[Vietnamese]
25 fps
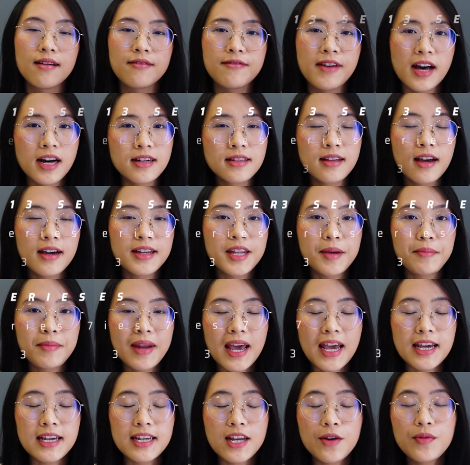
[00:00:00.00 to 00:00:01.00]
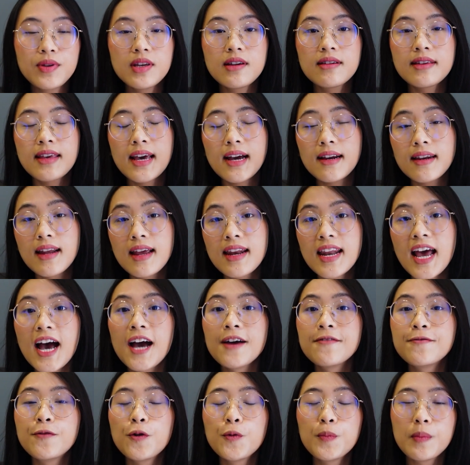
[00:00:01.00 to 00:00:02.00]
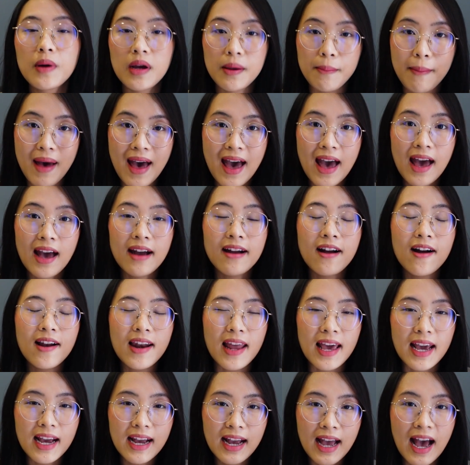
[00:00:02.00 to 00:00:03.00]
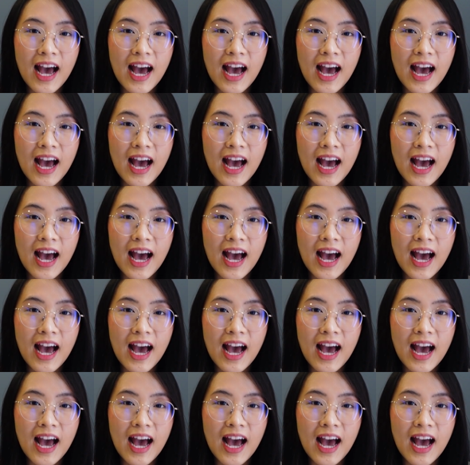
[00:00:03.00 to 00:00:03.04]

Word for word: Và ở thời điểm này nếu như nhắc đến iPhone 13 có lẽ